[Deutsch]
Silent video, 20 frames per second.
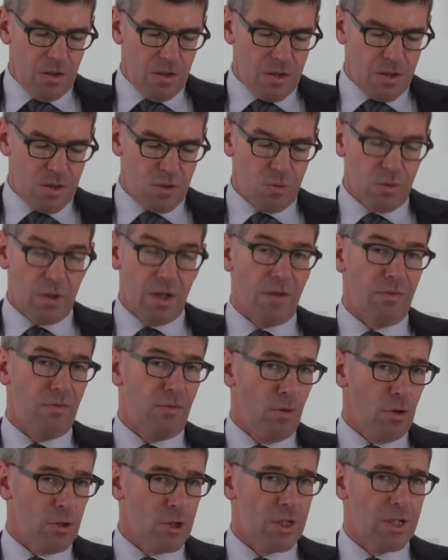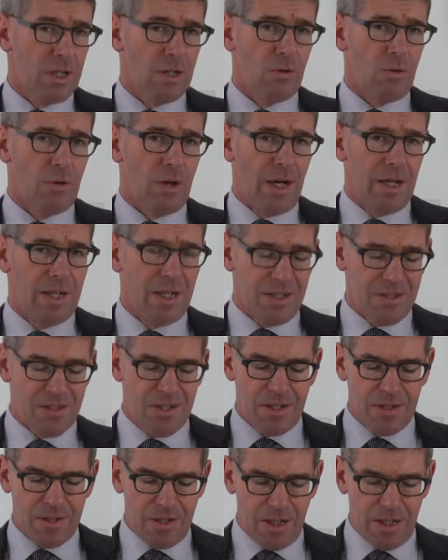Zu der Vorstellung einer
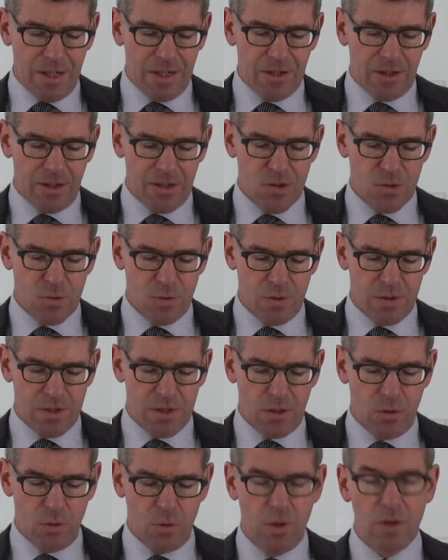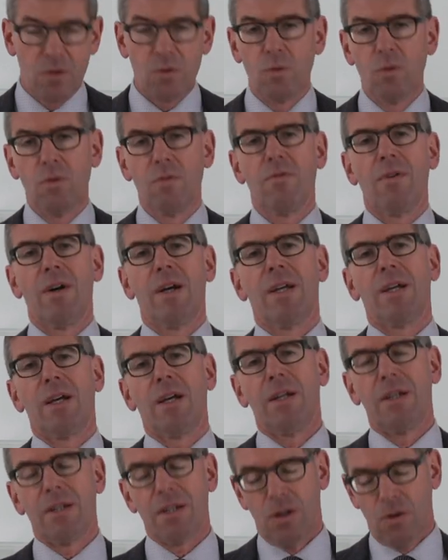zentralen Ressource gehört
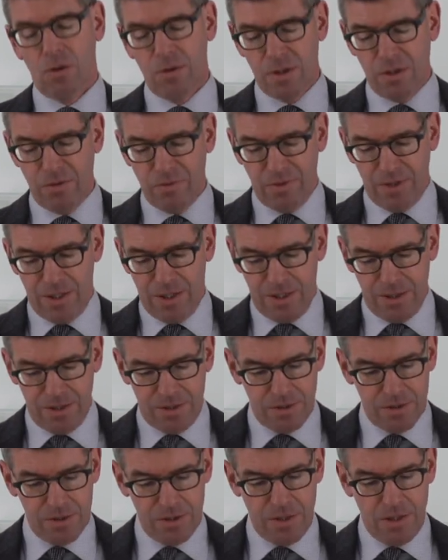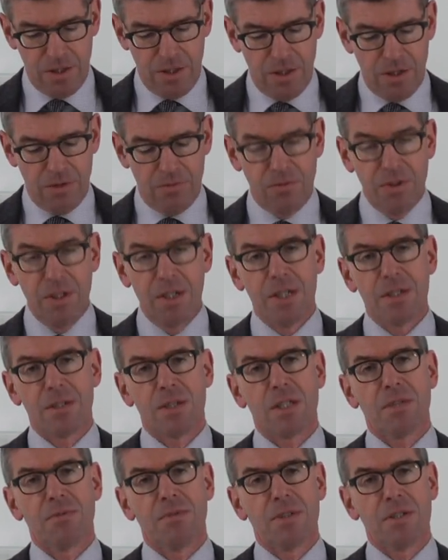unweigerlich auch die Frage, wie
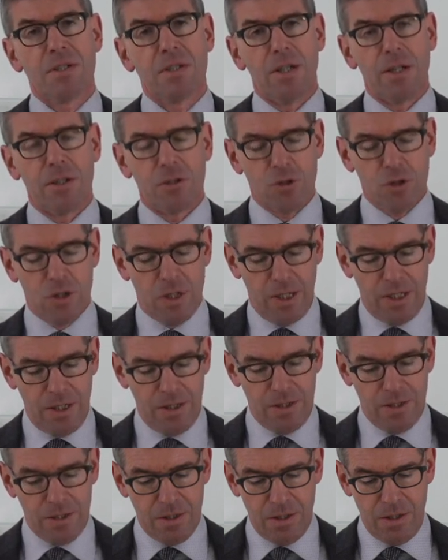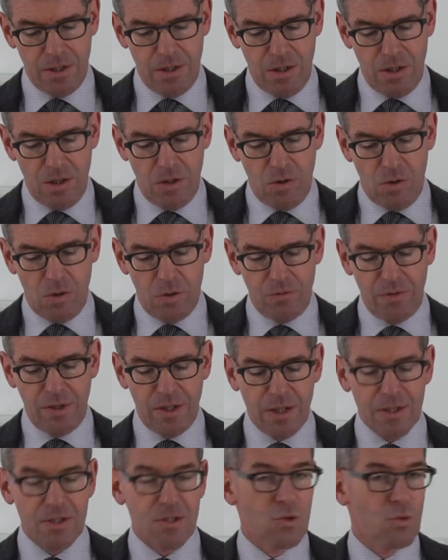dieses Wissen entsteht und wie
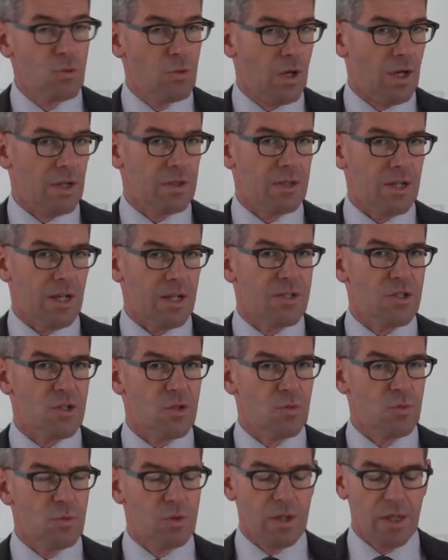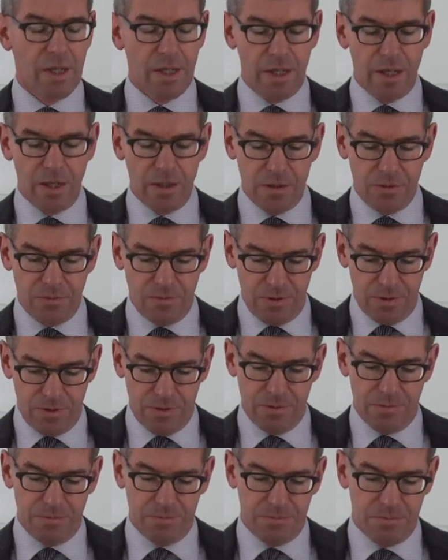der Zugang dazu geregelt wird.